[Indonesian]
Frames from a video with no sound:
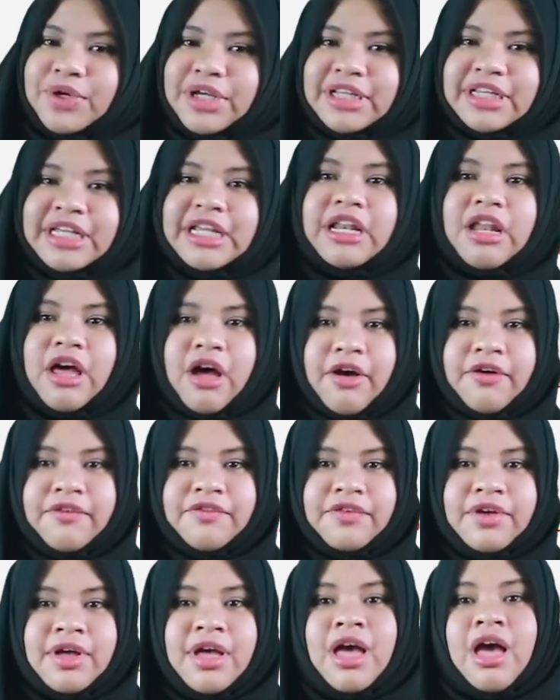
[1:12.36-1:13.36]
really
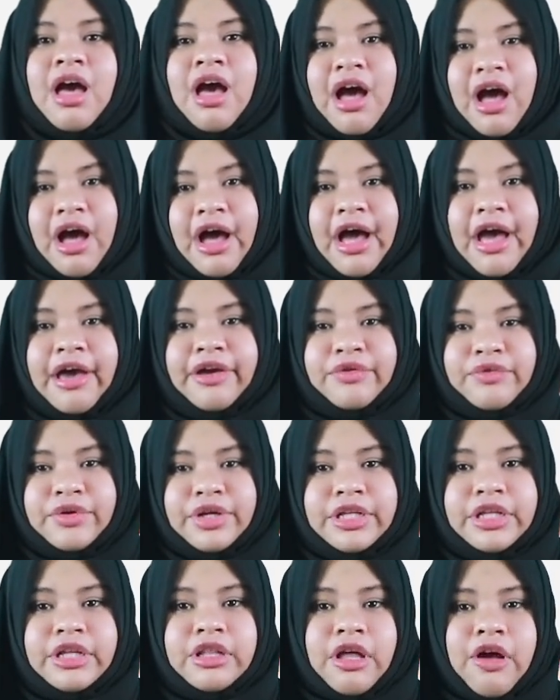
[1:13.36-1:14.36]
love. I
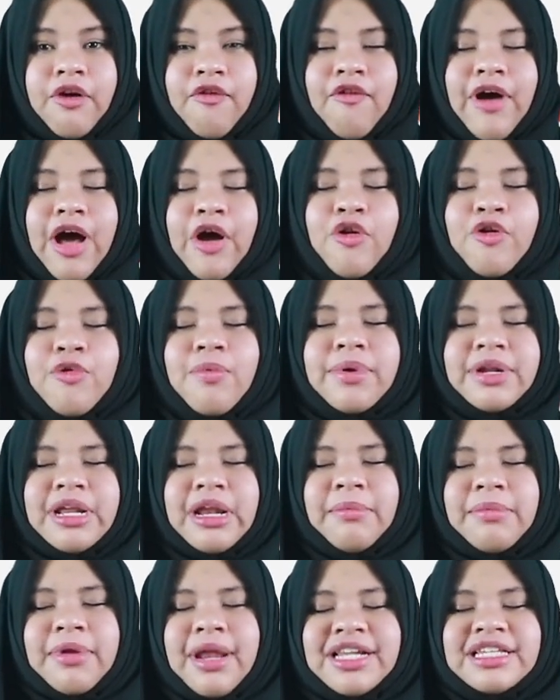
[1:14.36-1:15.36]
really love. Aku
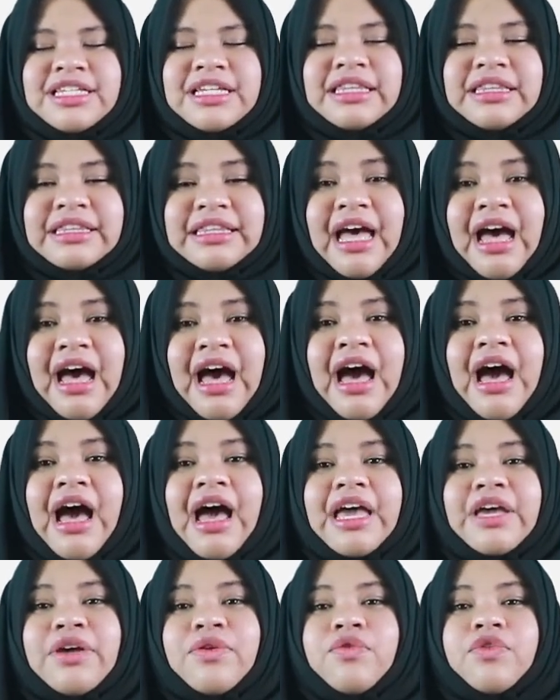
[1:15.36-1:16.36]
benar-benar cinta.
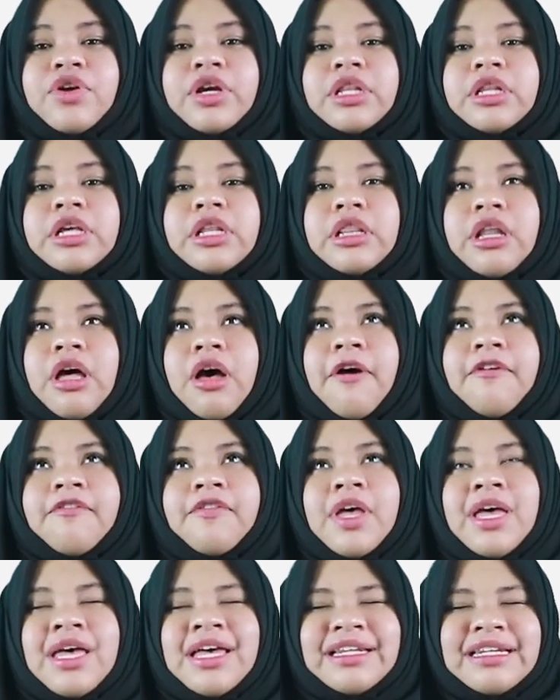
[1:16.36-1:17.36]
I really
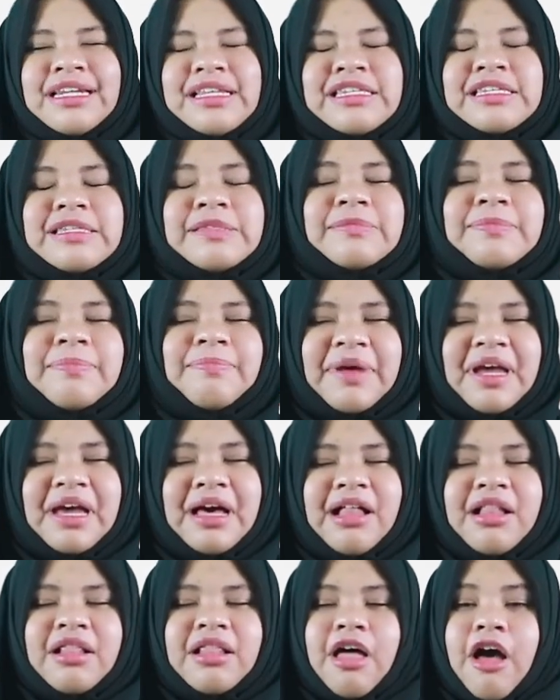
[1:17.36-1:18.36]
love the
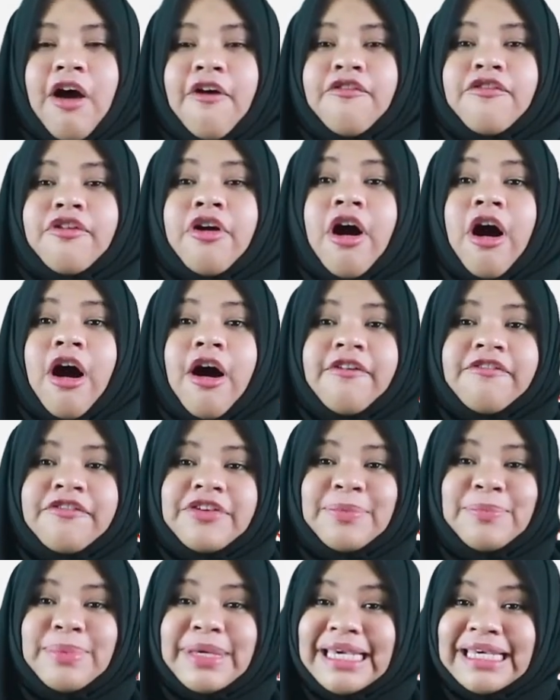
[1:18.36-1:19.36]
smell of
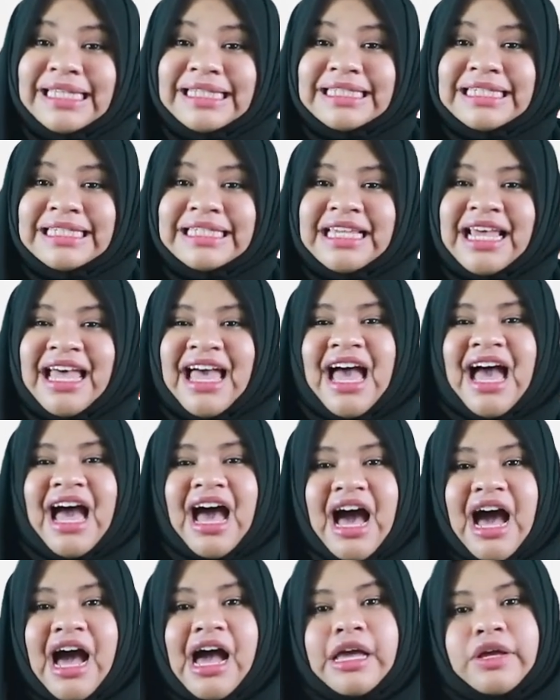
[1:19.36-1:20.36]
coffee beans.
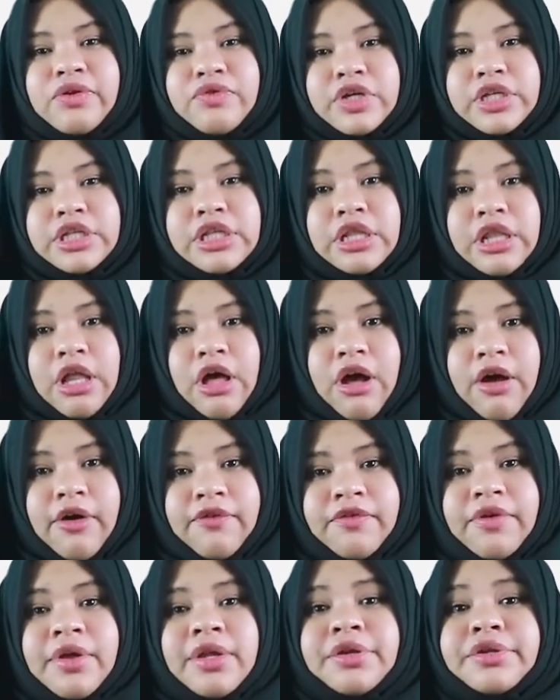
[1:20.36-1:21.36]
I really
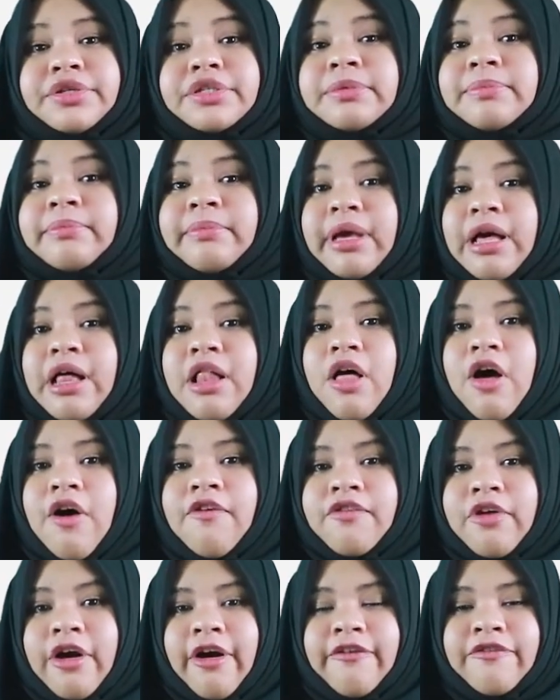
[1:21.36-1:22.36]
love the smell
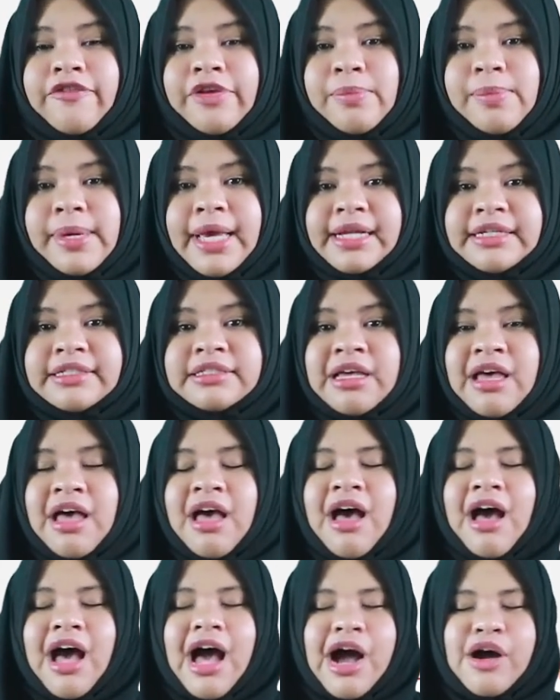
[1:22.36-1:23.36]
of coffee beans.
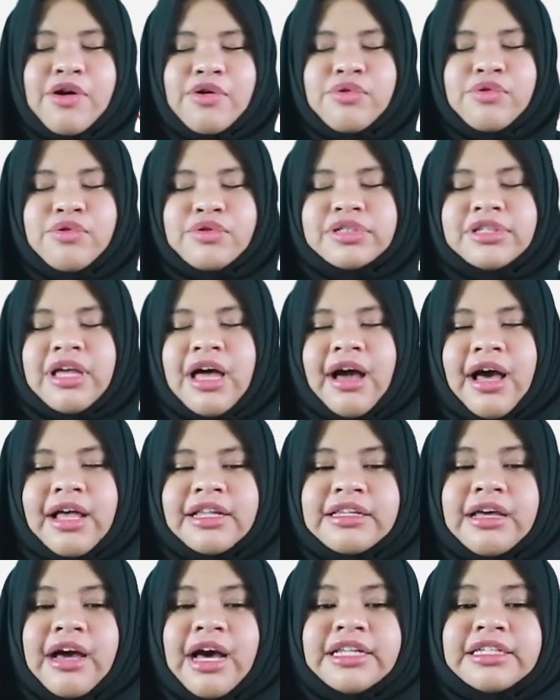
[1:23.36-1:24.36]
Aku
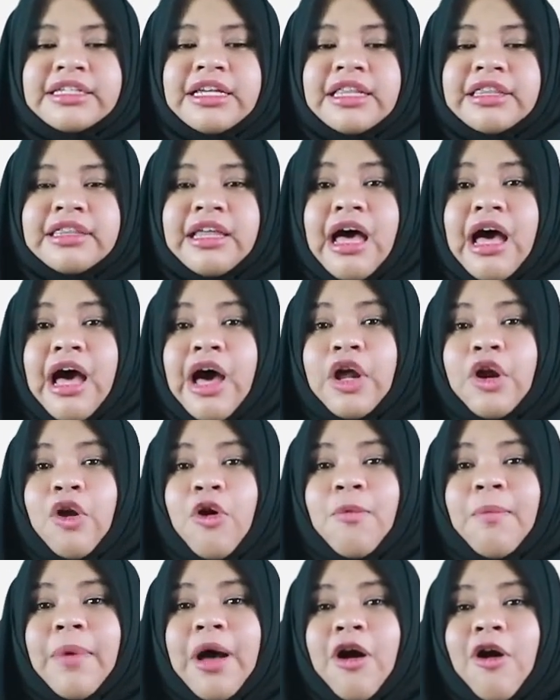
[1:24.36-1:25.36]
sangat-sangat cinta
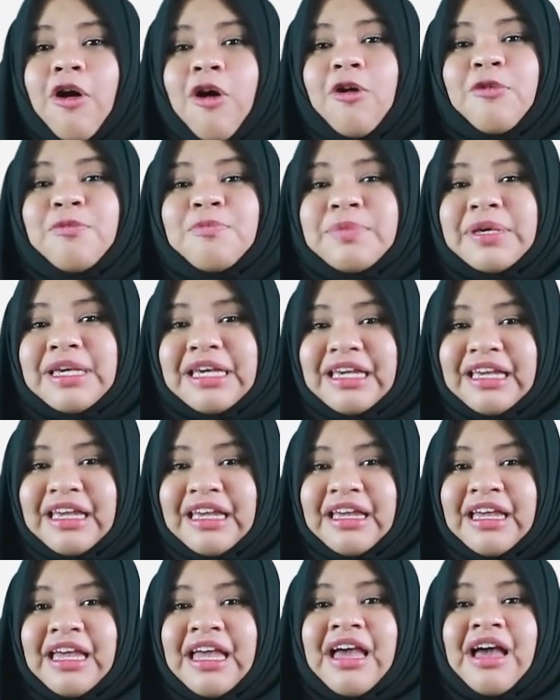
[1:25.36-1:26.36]
aroma
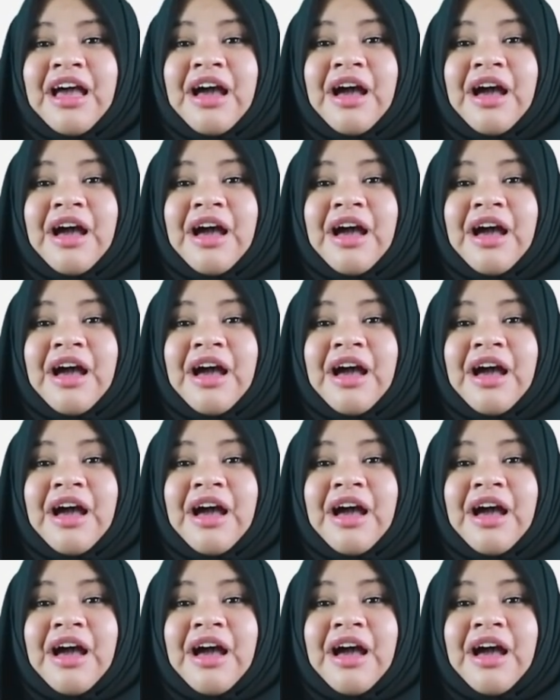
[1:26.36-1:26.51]
kopi.